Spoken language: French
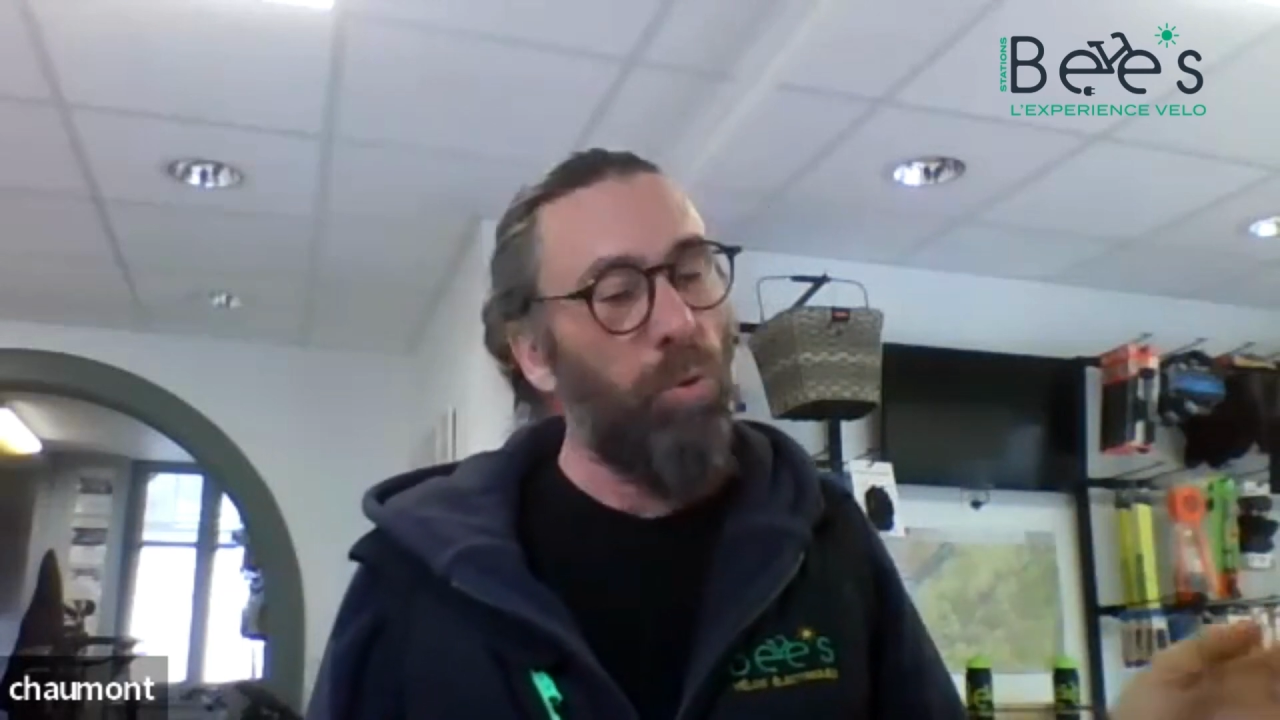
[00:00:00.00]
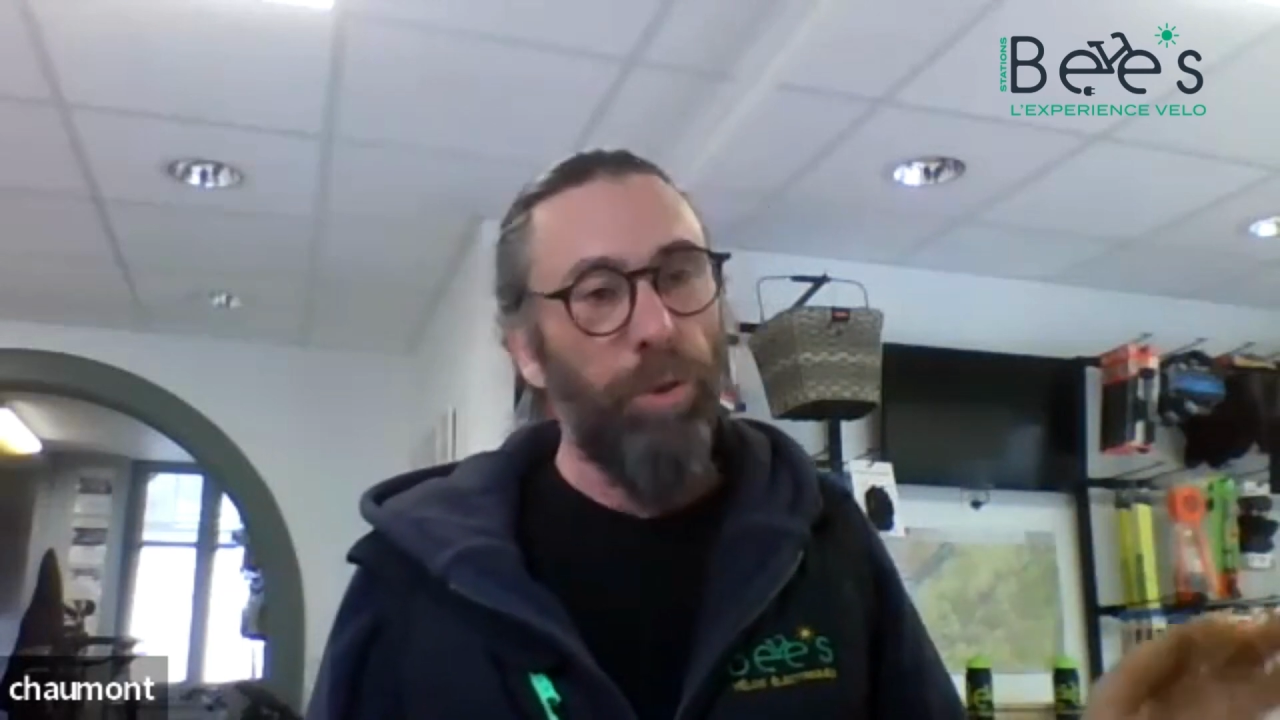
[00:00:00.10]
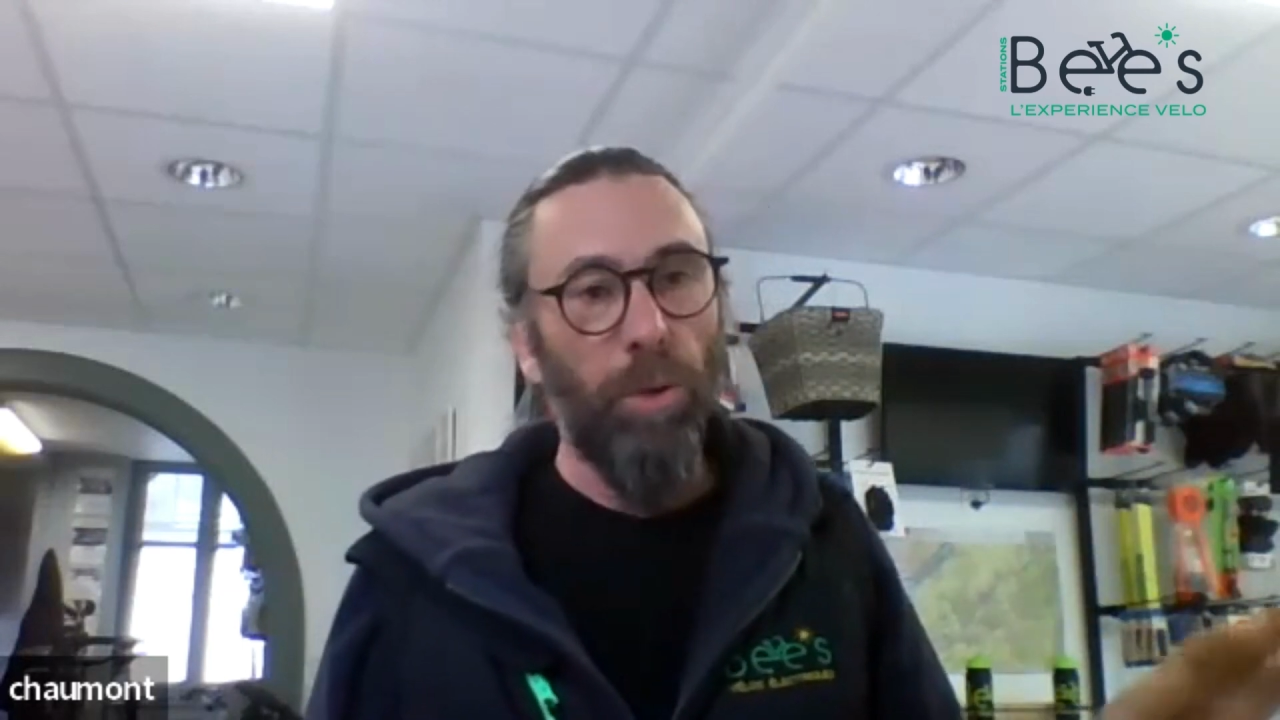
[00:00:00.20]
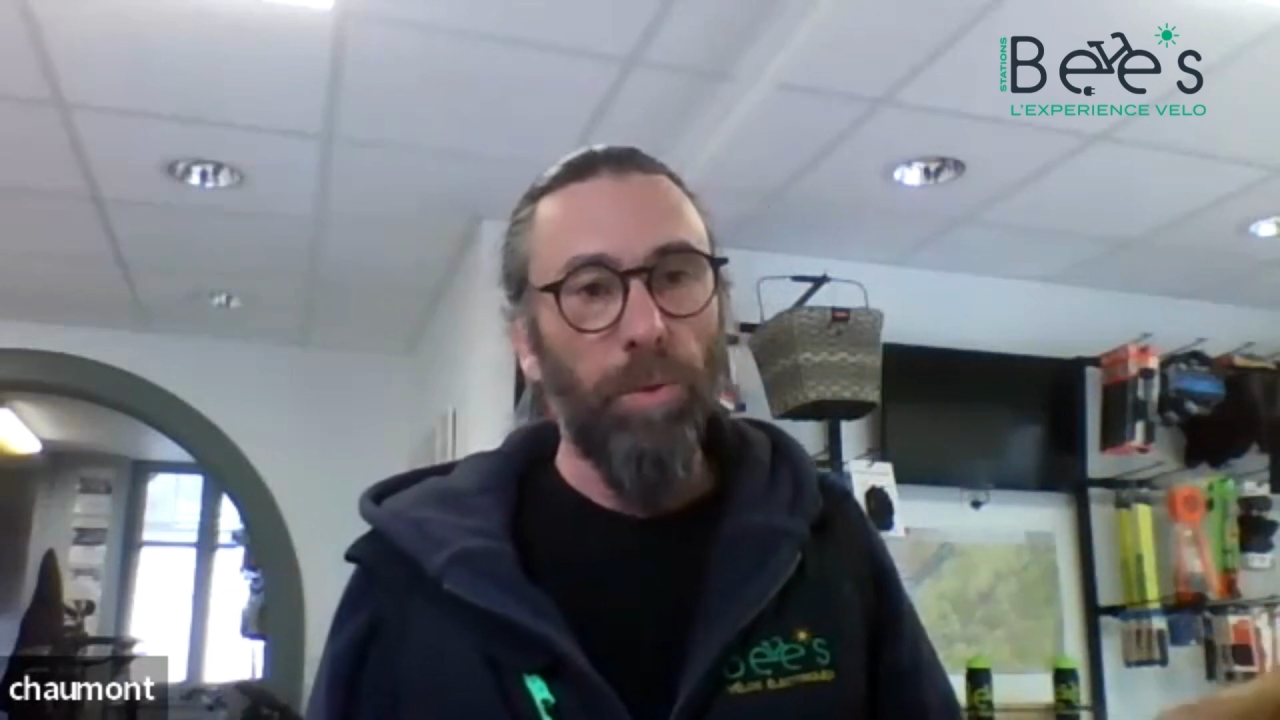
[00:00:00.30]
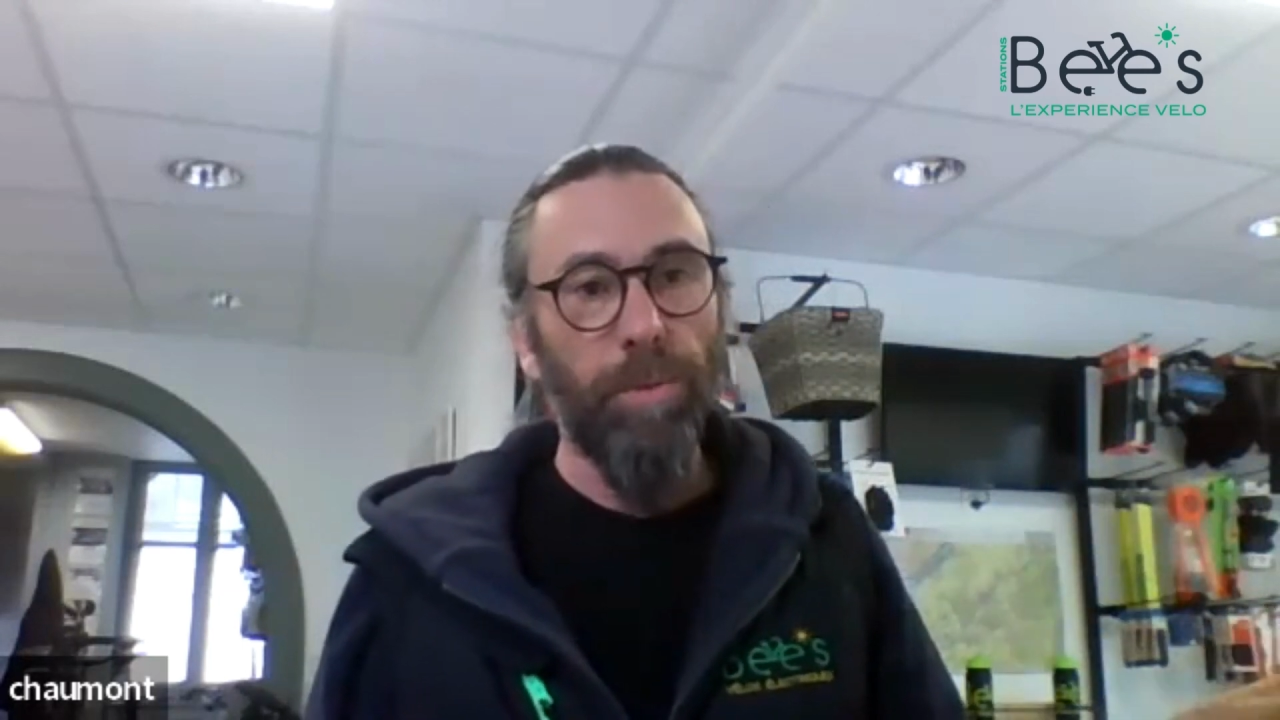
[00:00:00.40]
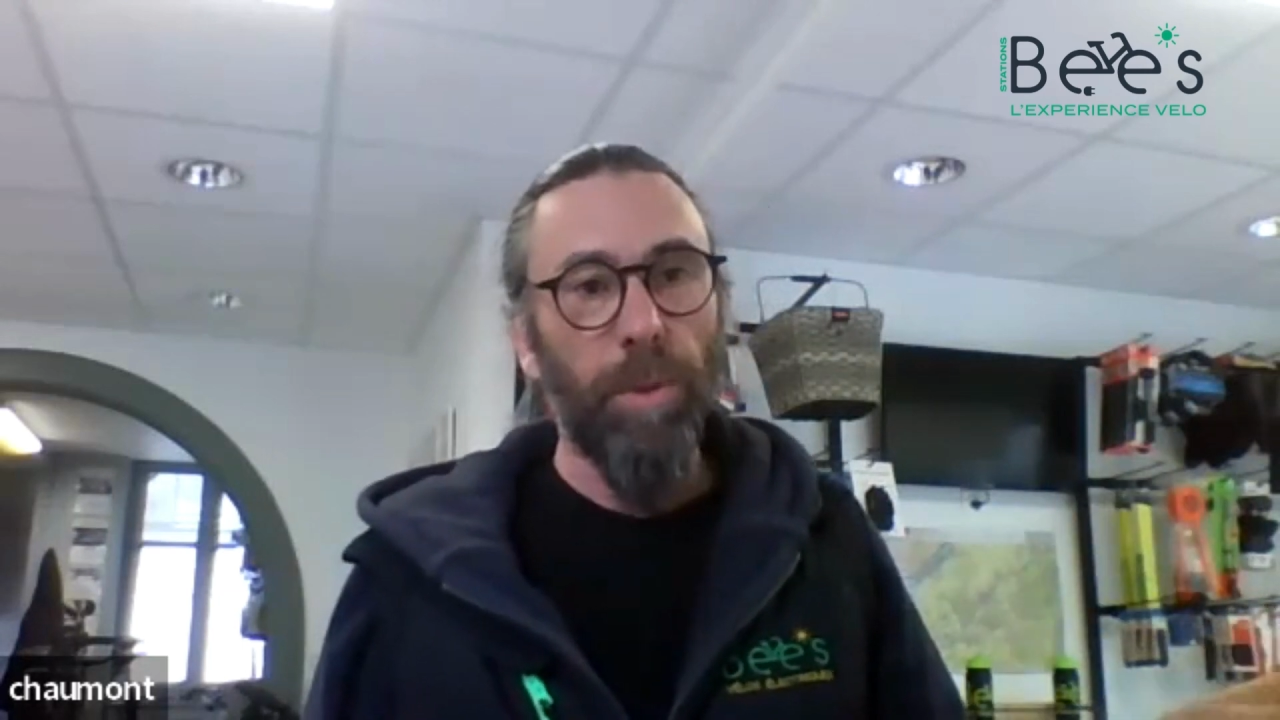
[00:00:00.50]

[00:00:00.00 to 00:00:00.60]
tout vélo.